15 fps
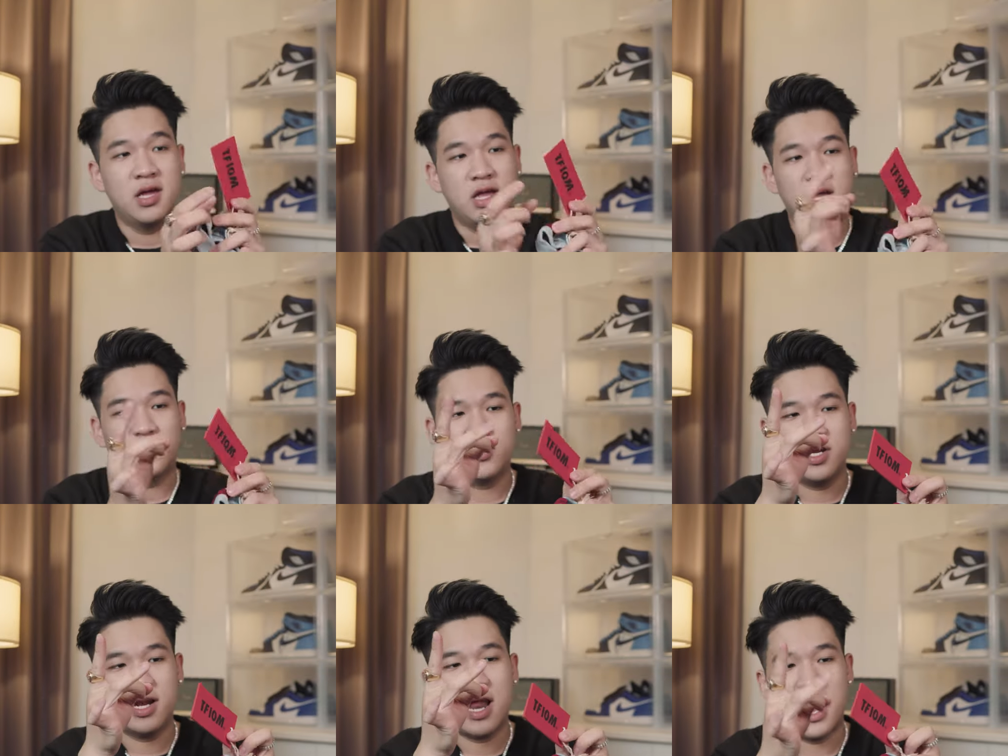thế
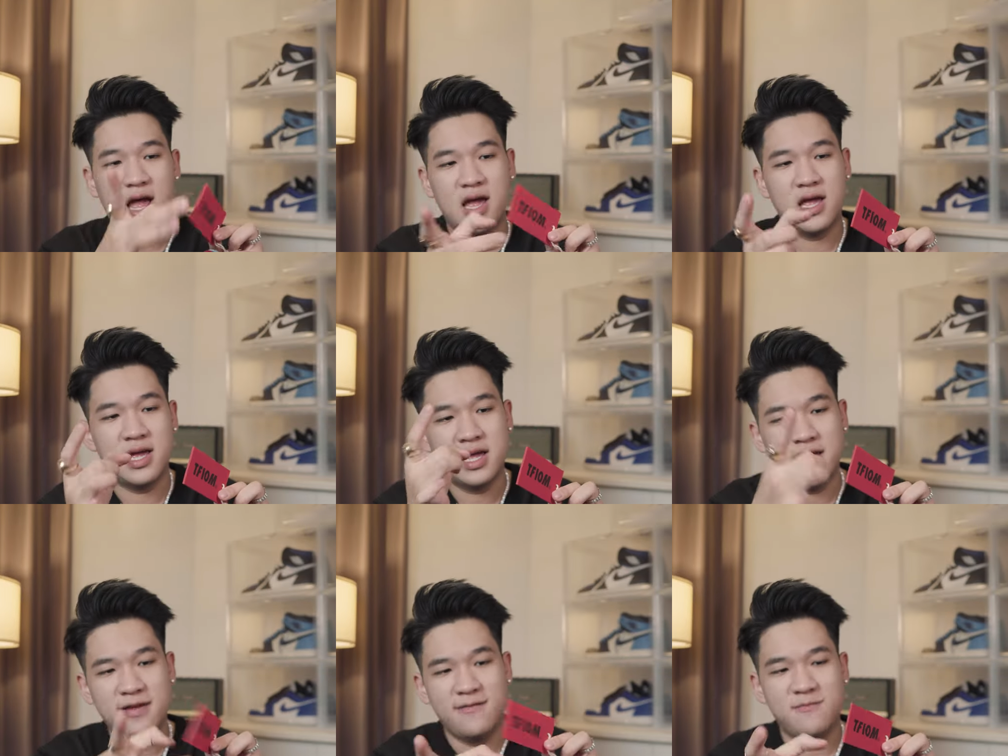cho nên là
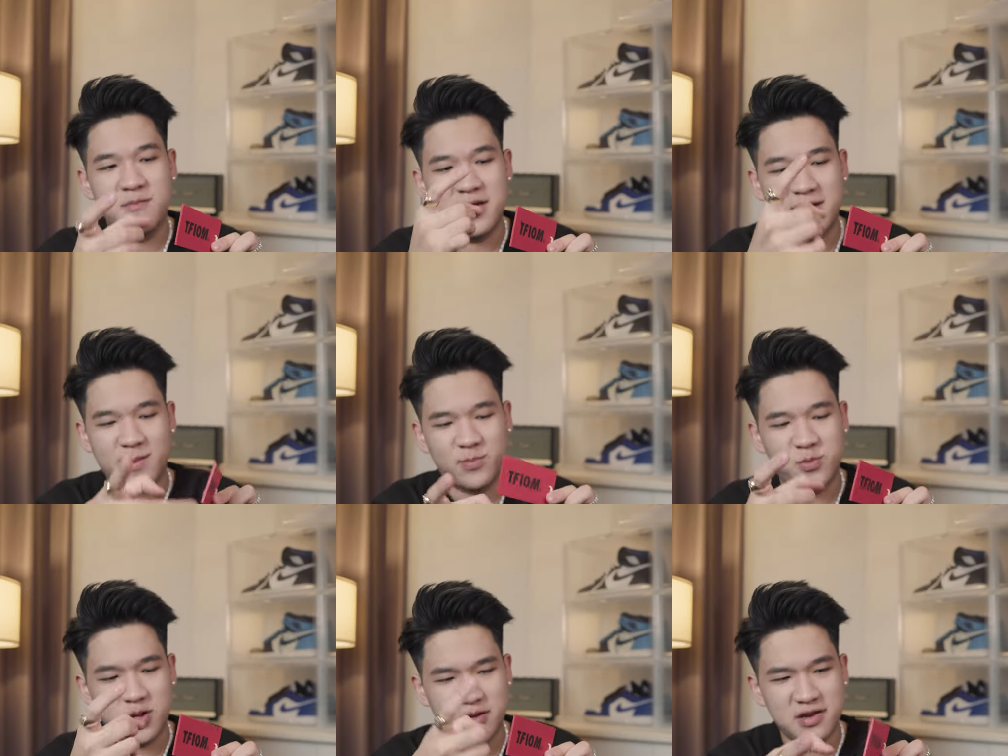mình
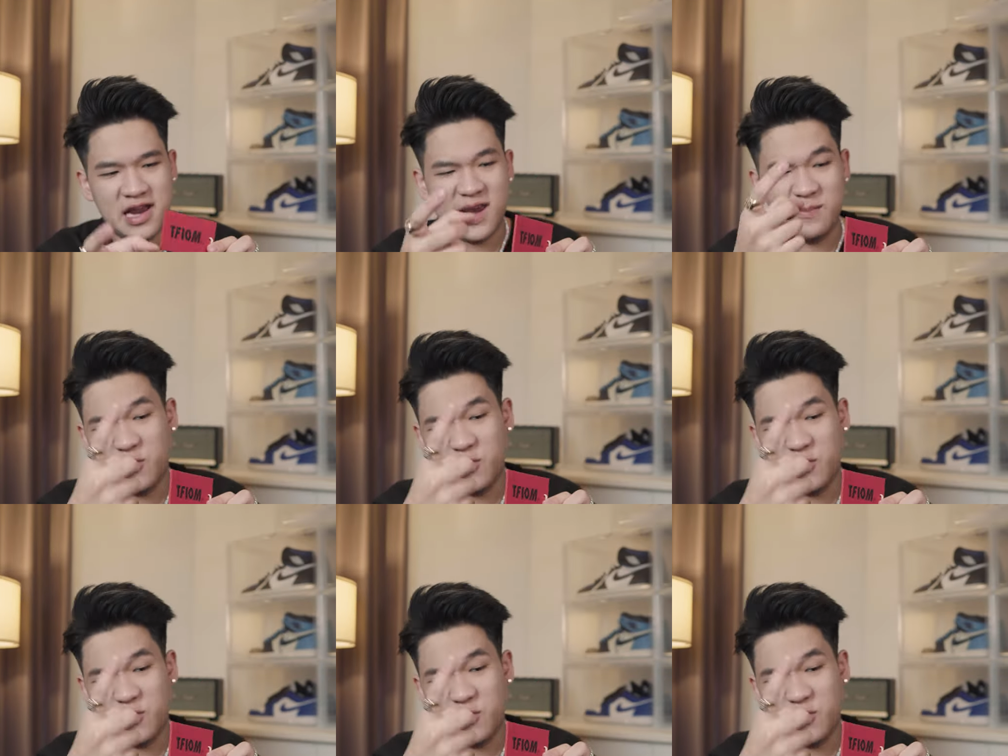cảm tưởng như đây